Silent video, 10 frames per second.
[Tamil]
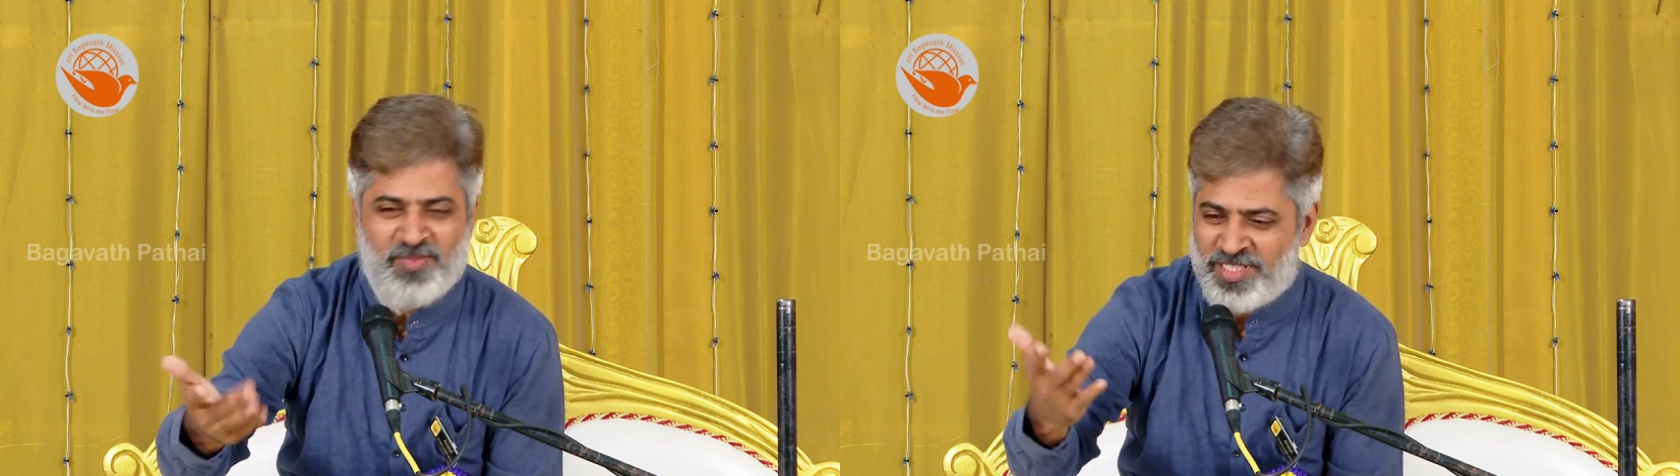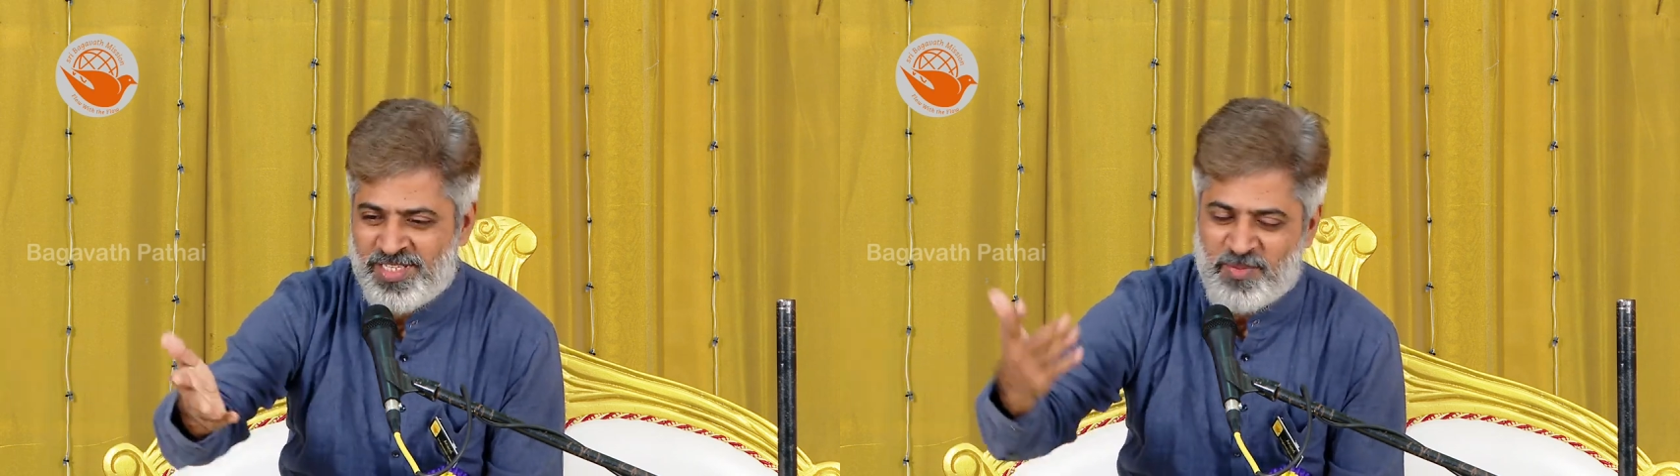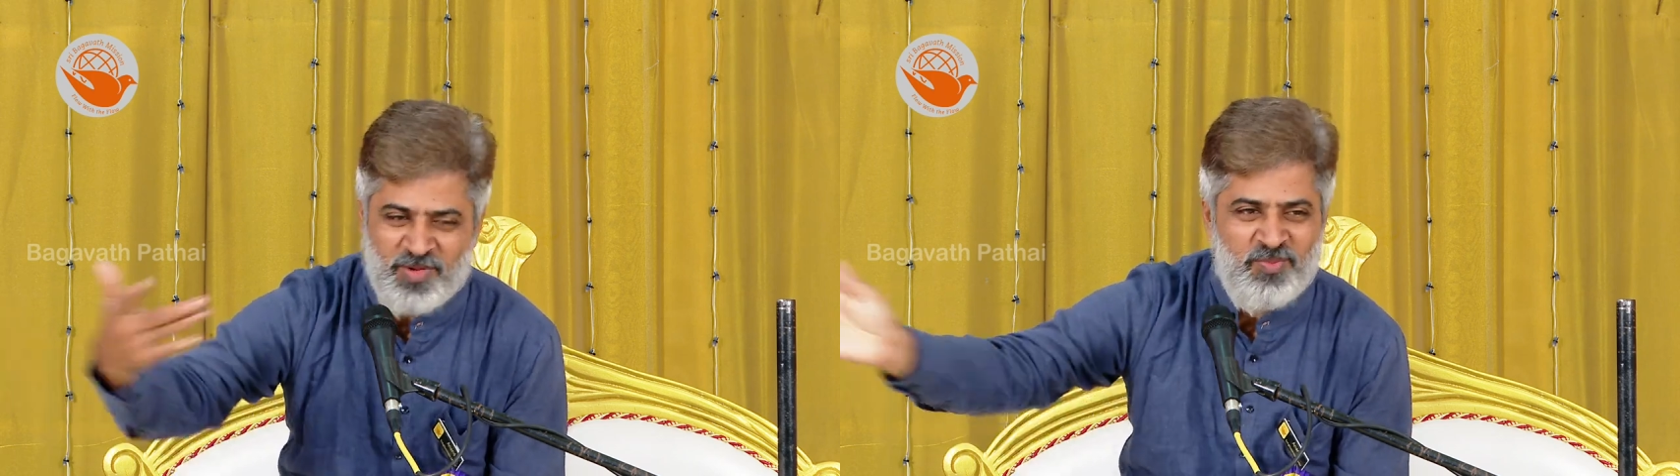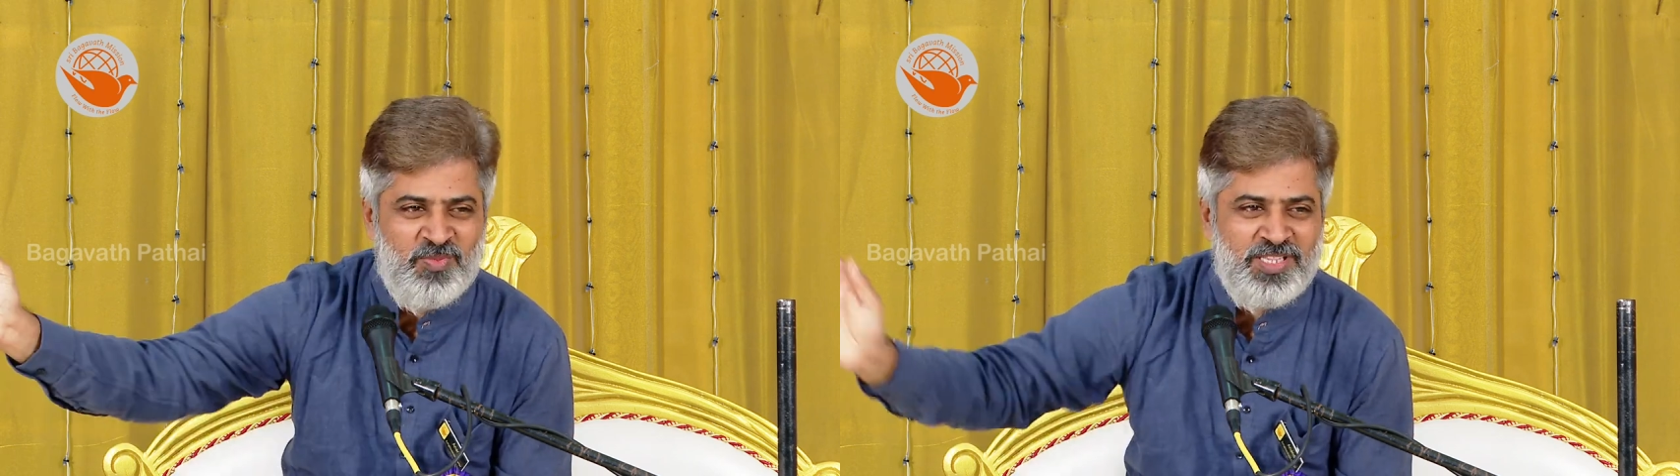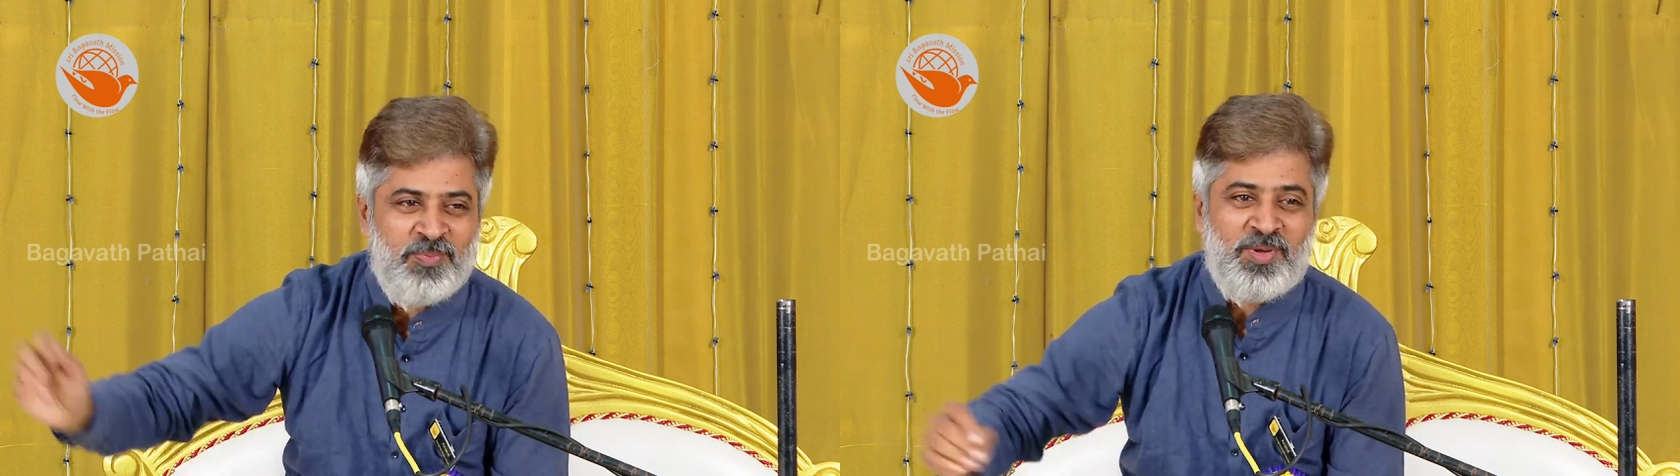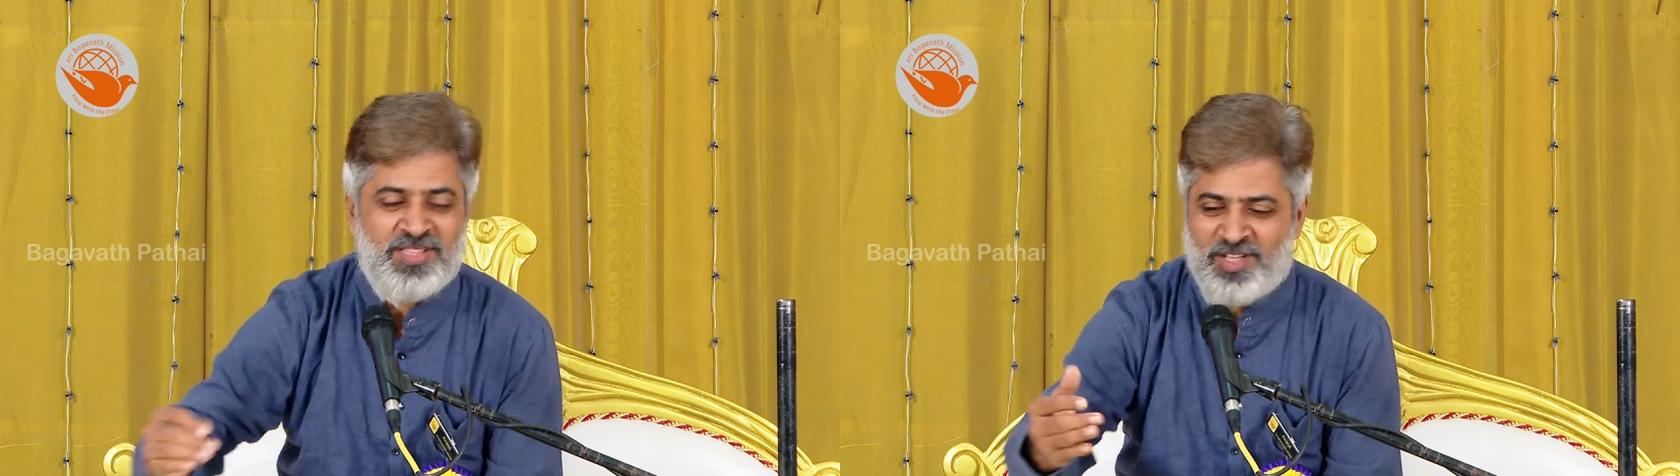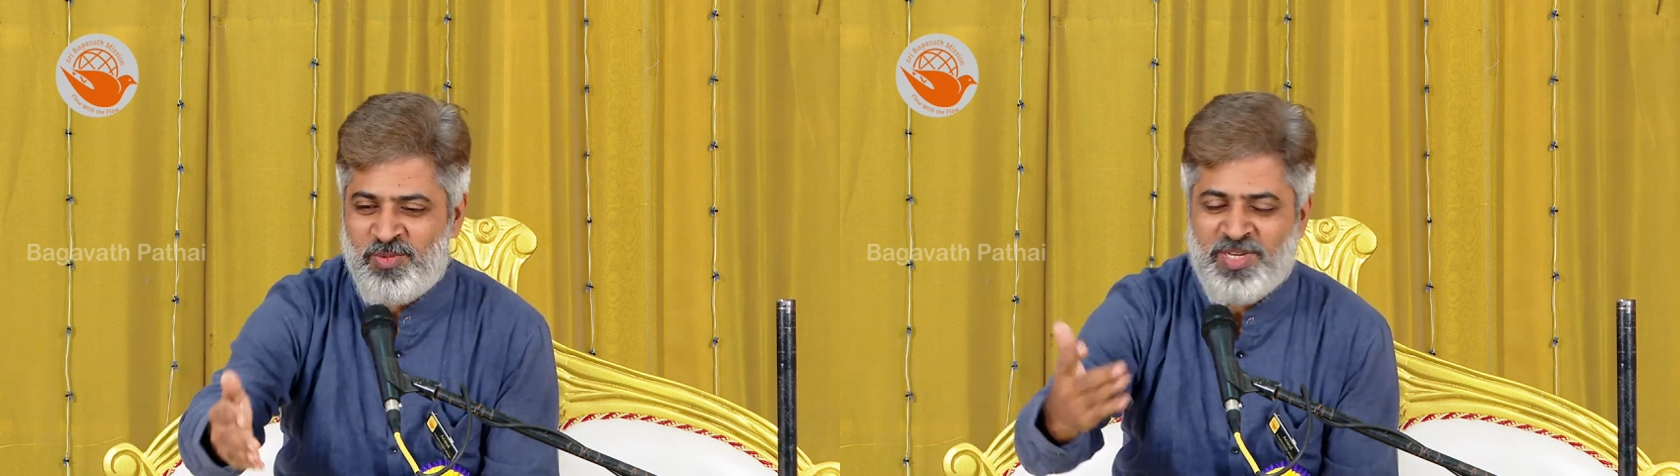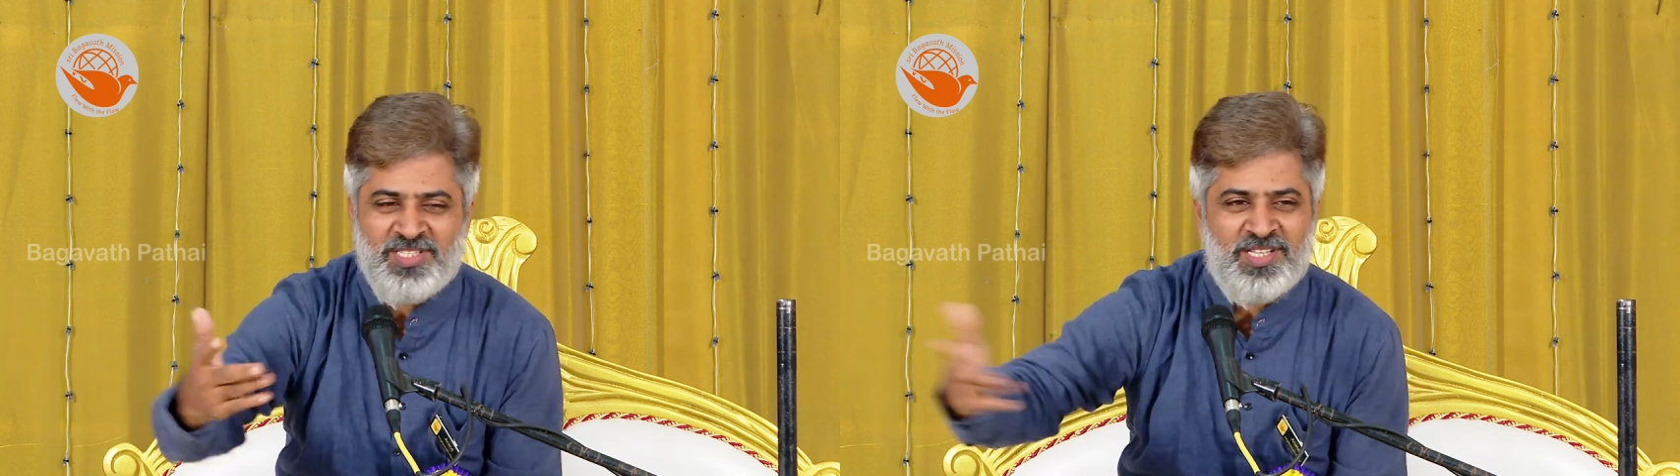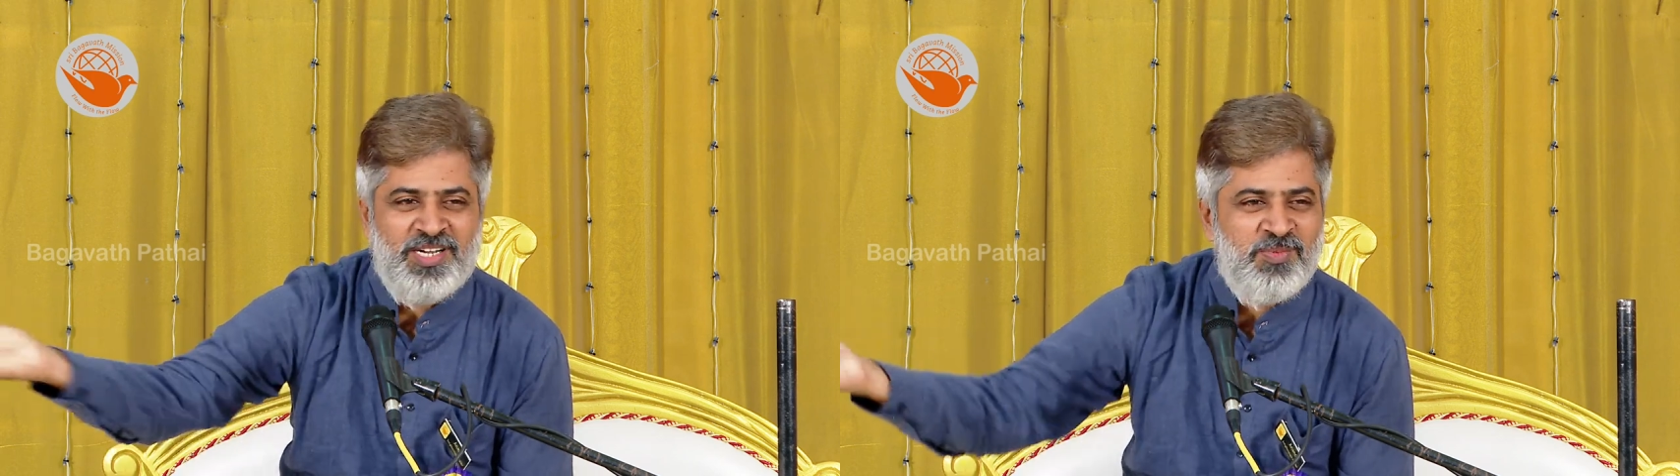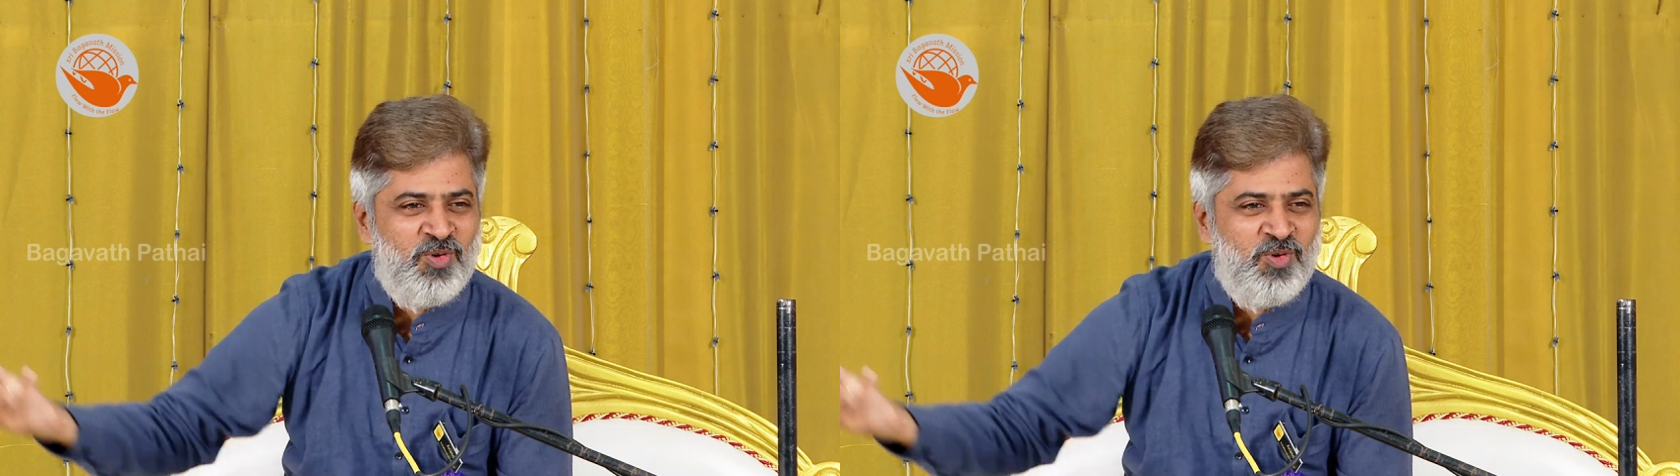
அதுக்கப்புறம் அந்த பத்தாவது பேஜ் தாண்டி